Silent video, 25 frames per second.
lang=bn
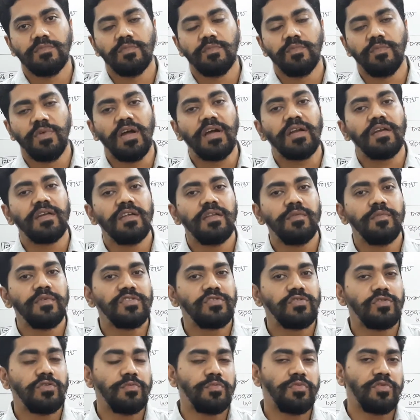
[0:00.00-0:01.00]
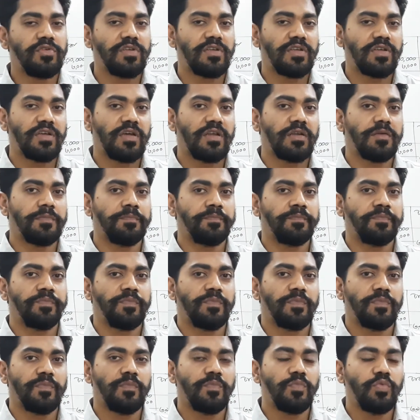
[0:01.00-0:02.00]
প্রাক নির্বাচনী পরীক্ষার
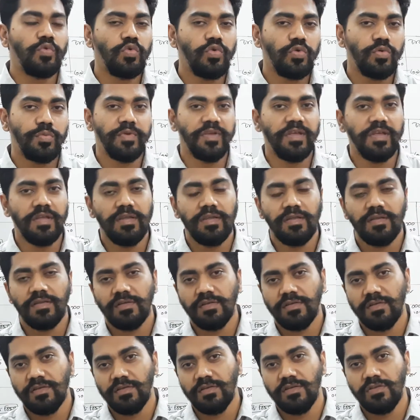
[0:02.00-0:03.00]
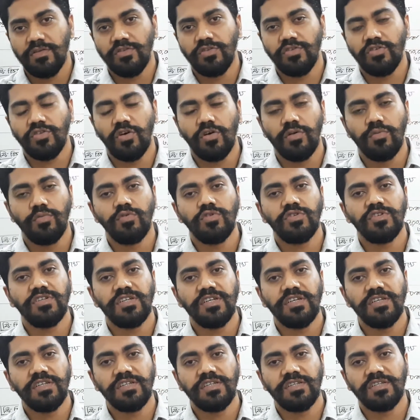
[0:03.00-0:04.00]
পূর্বে
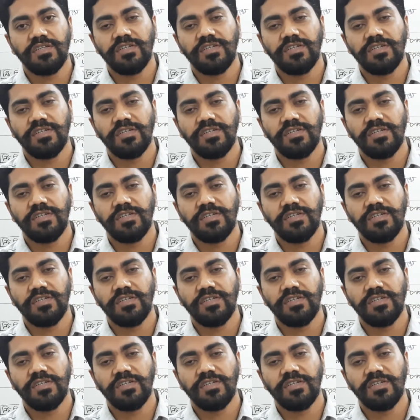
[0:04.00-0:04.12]
সর্বশেষ